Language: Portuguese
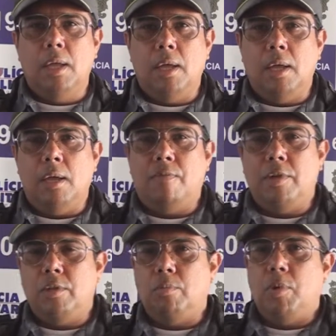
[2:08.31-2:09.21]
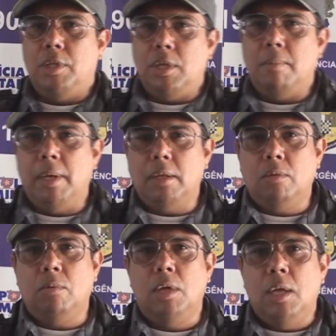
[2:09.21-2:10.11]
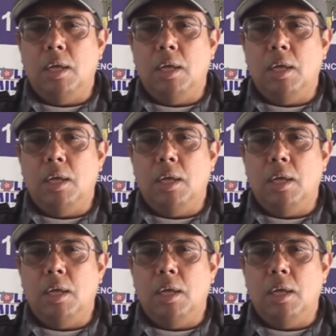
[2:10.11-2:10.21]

é, fazendo policiamento